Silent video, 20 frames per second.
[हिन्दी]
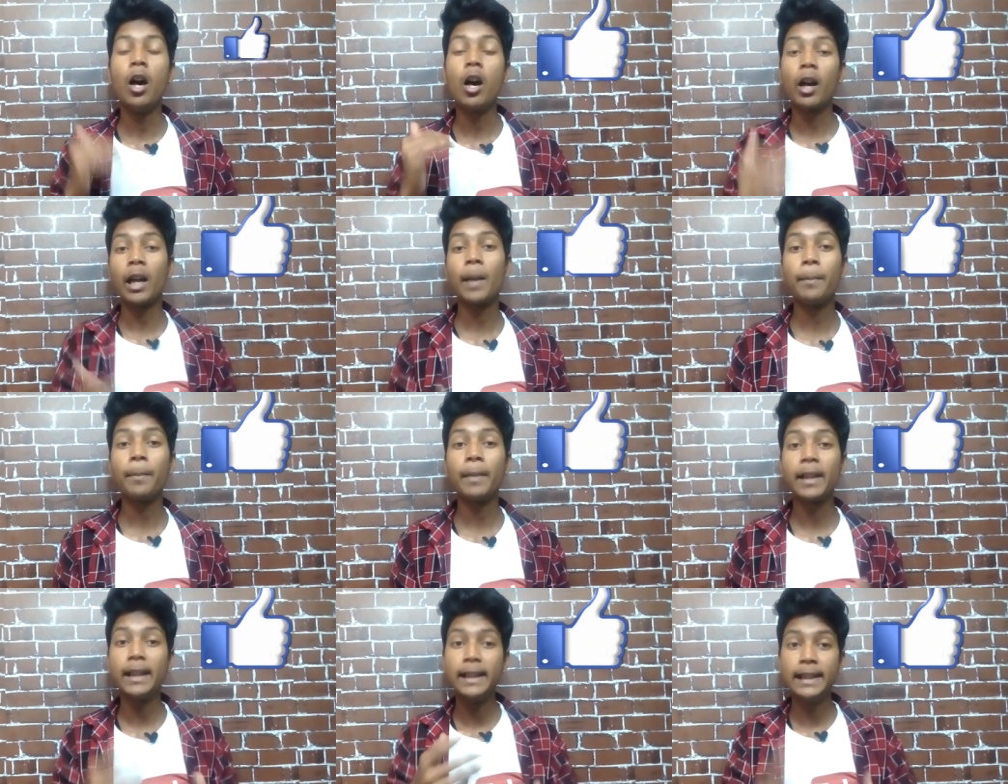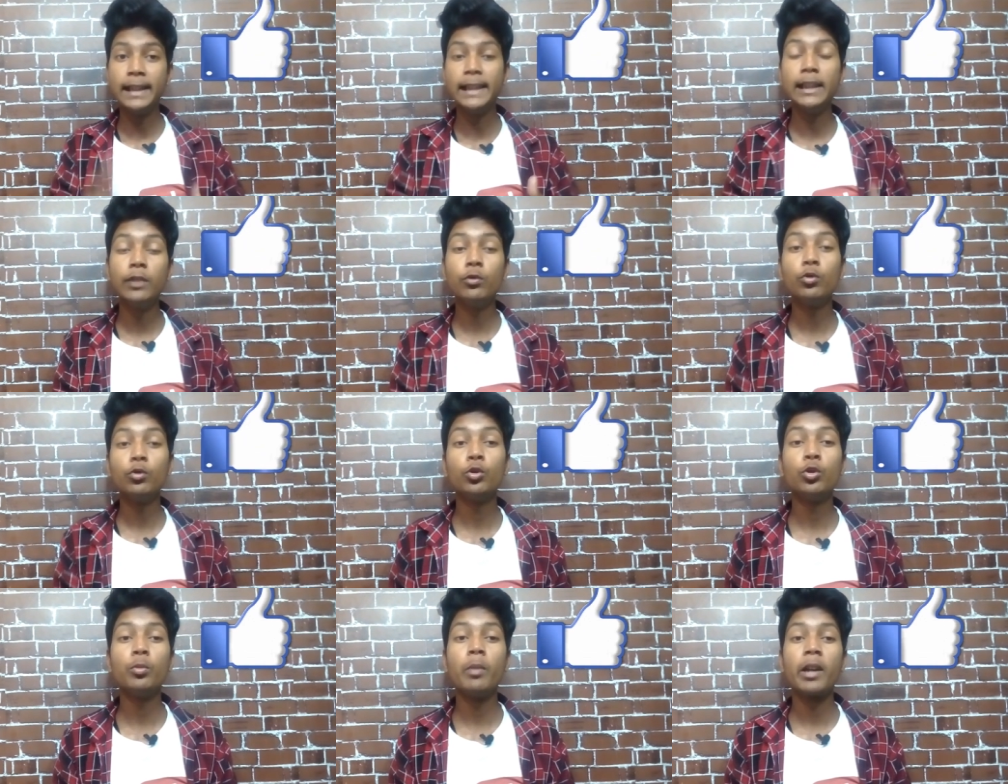अगर आप एक न्यू
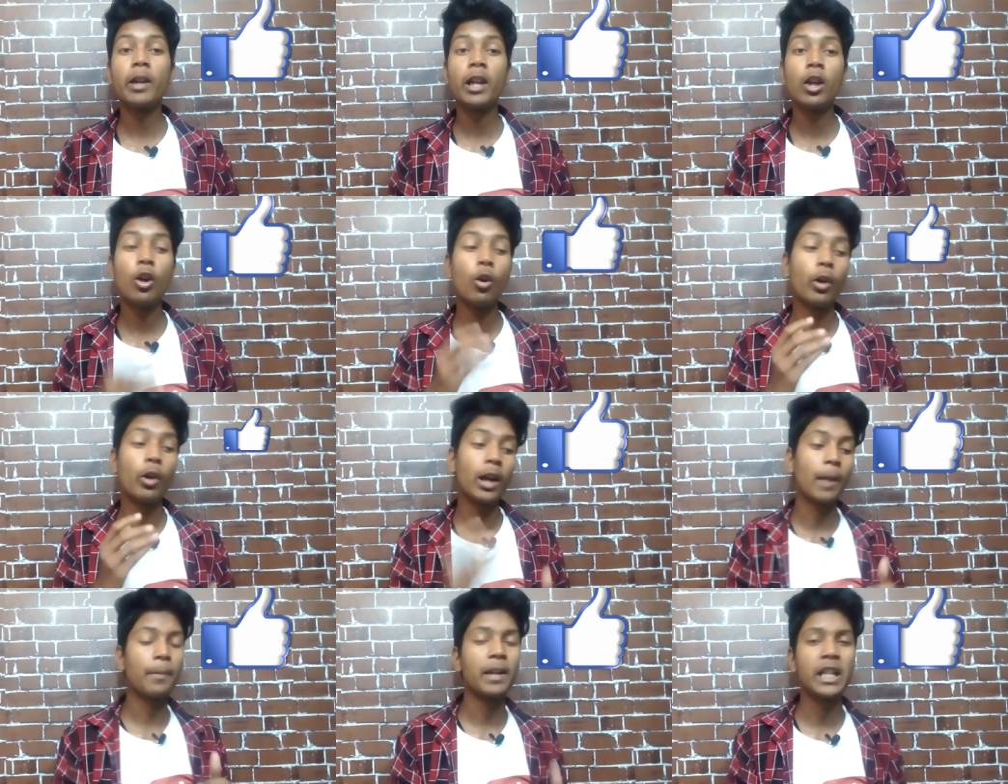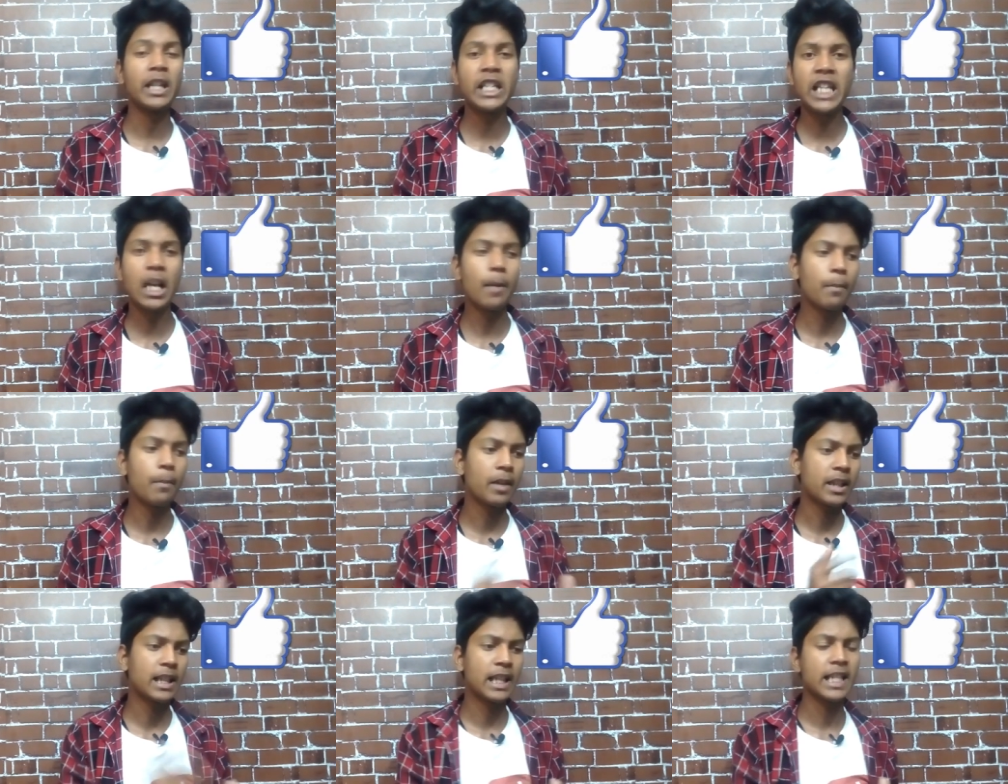यूट्यूबर हैं और आपके
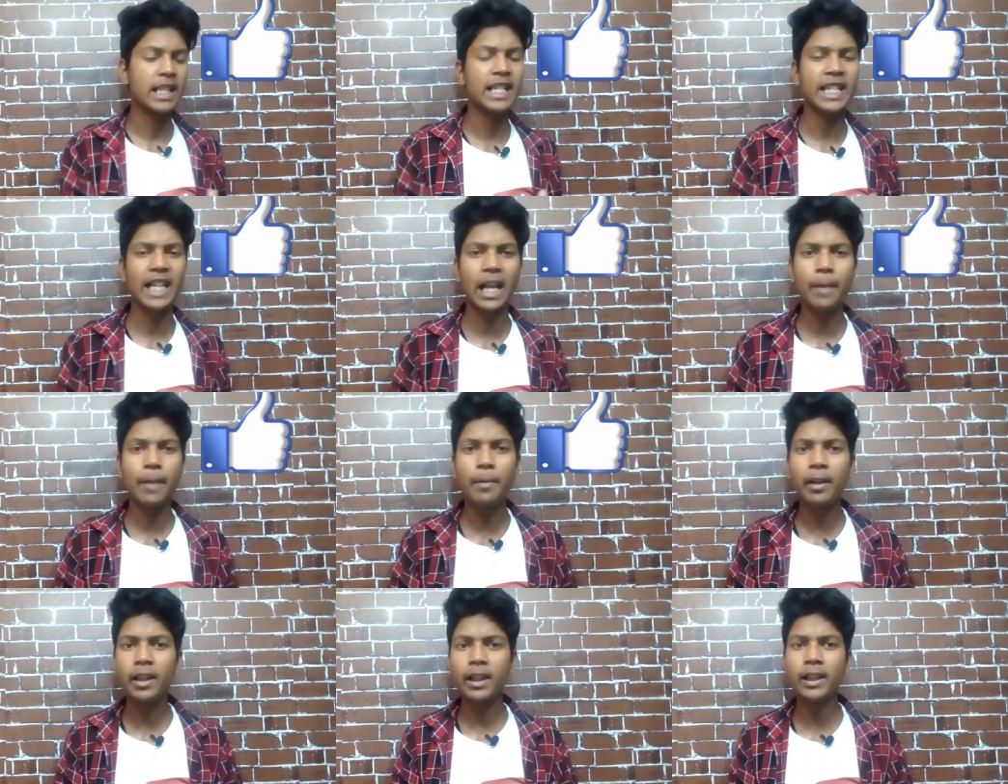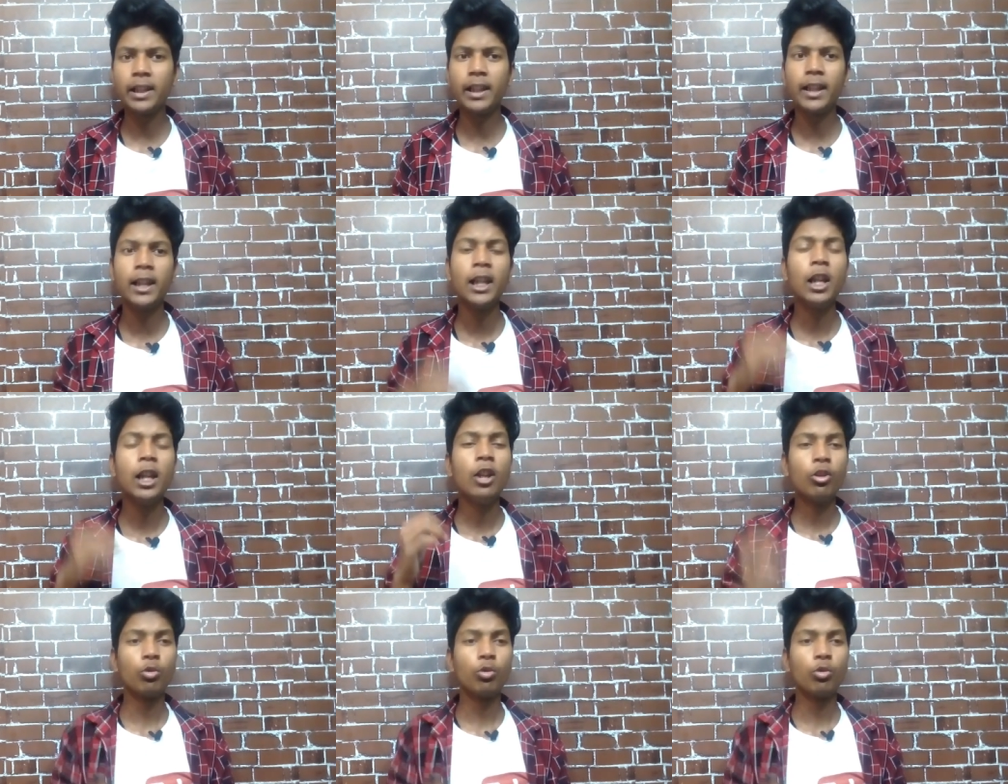चैनल पर सब्सक्राइबर नहीं है